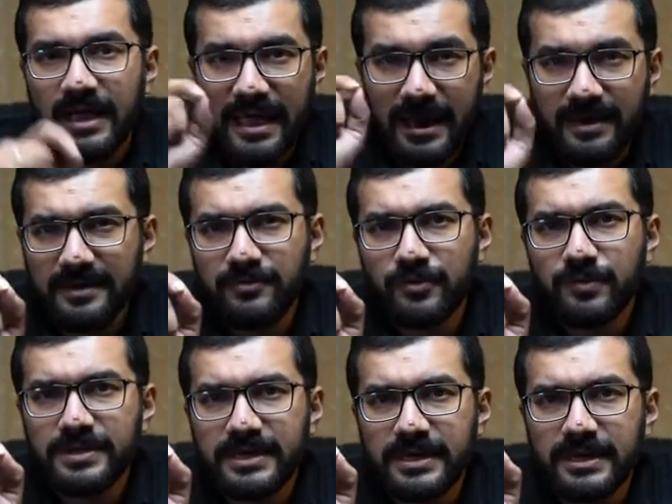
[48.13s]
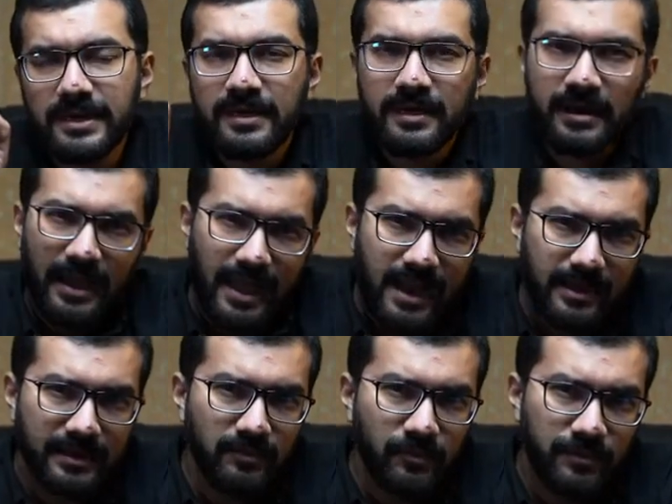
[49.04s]
একটি ছবিতে
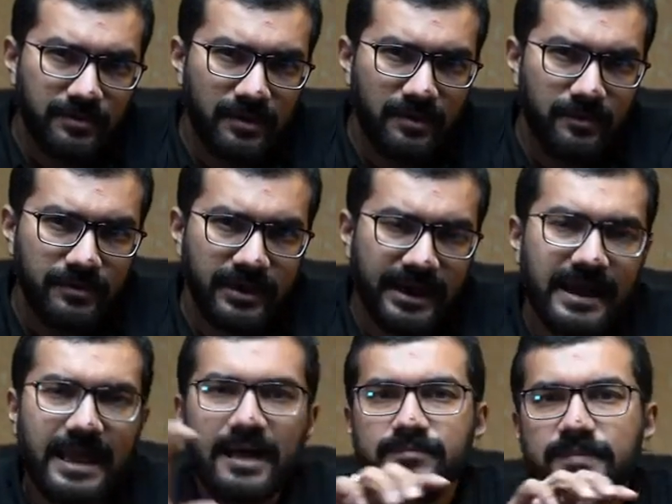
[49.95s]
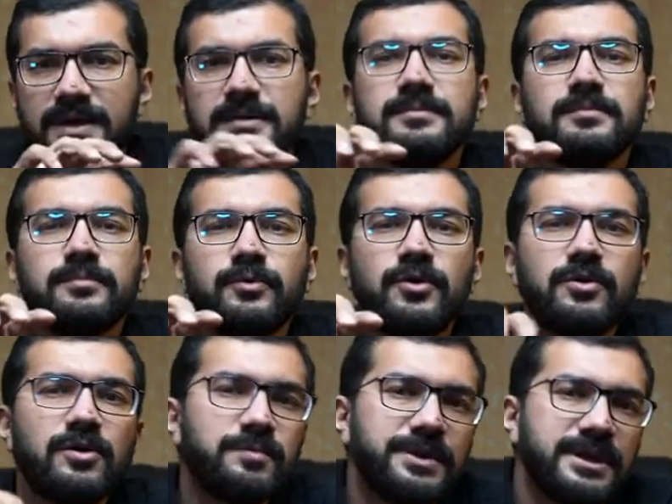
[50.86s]
একটা মুহূর্তের মধ্যে আপনার পুরো
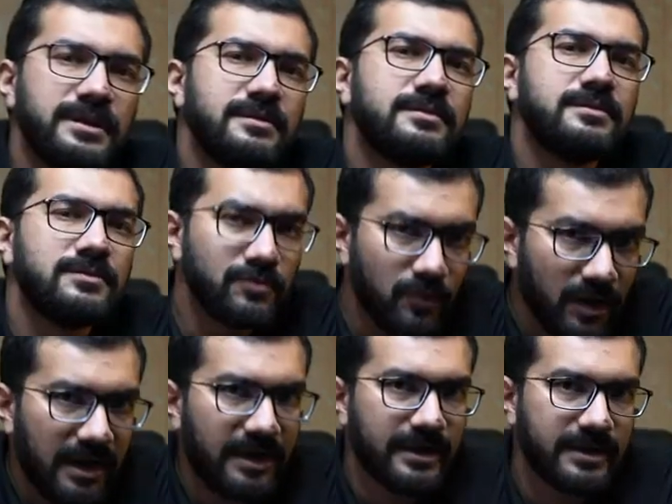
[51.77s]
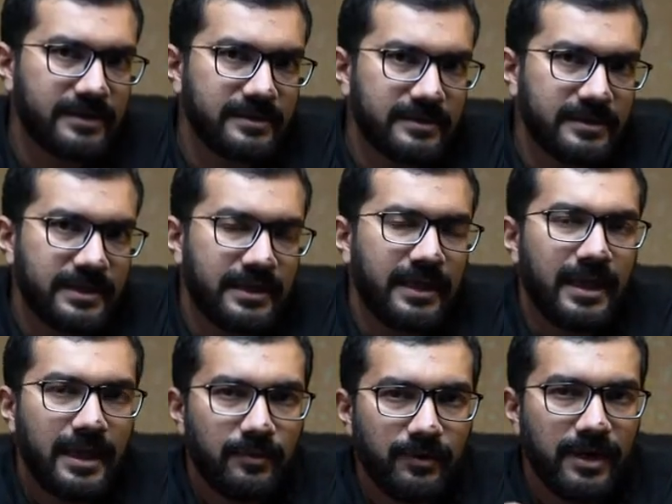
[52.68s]
গল্পটি তোলা লাগে
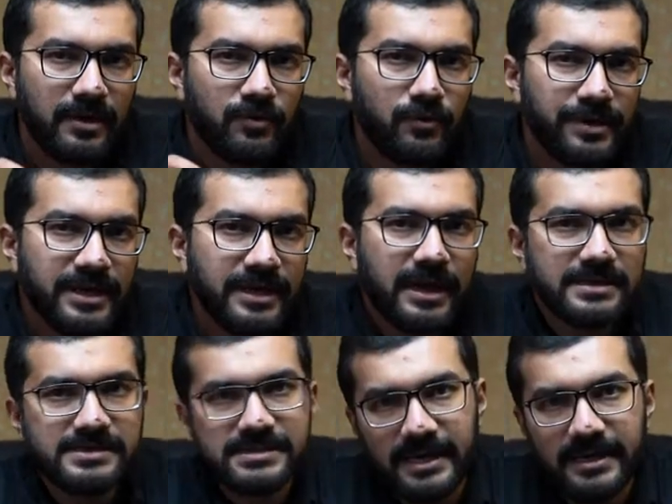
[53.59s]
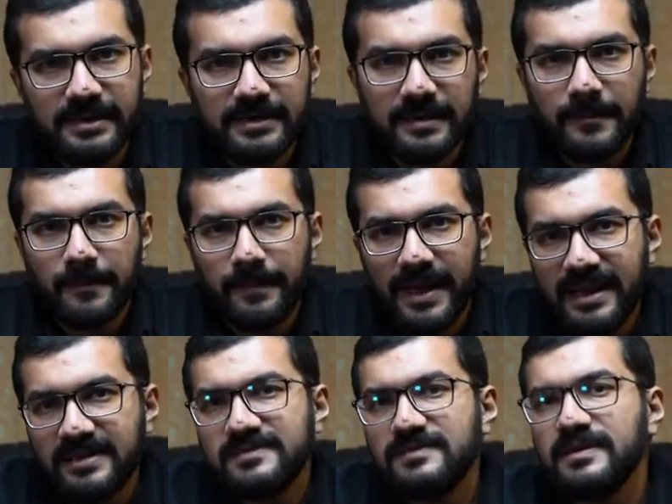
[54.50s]
এবং এই কঠিন কাজটাই
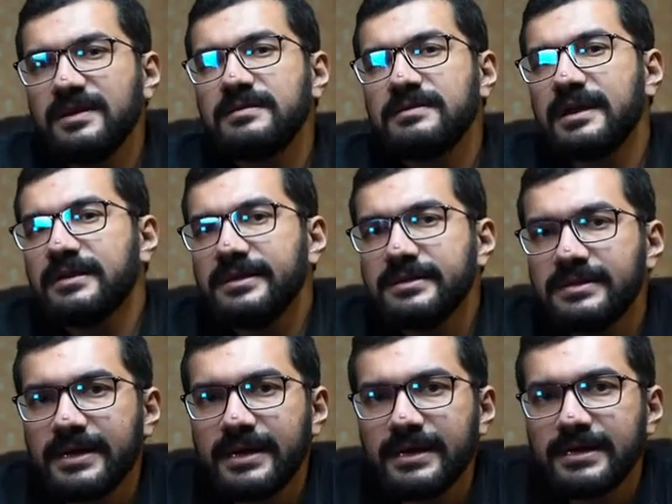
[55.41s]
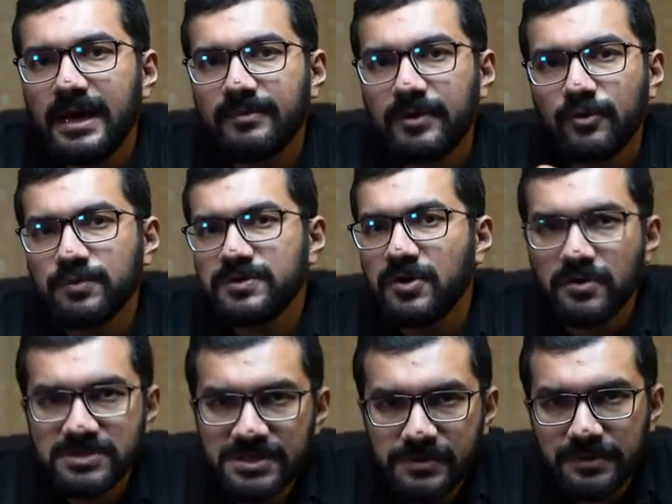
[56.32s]
ব্যালেন্সিং টেকনিক দিয়ে আমরা খুব
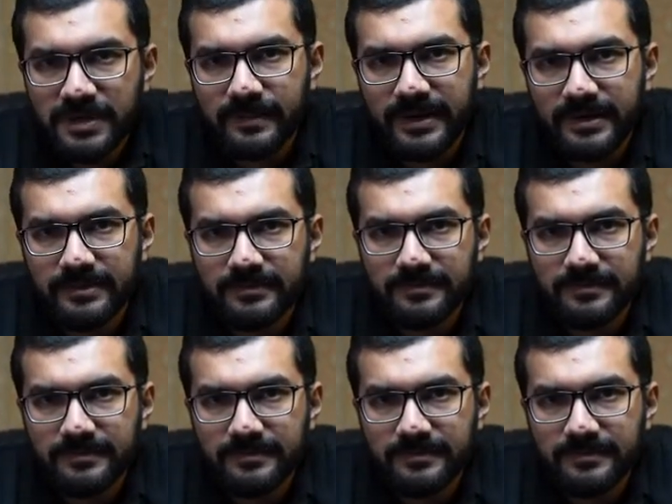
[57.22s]
সহজে করতে পারি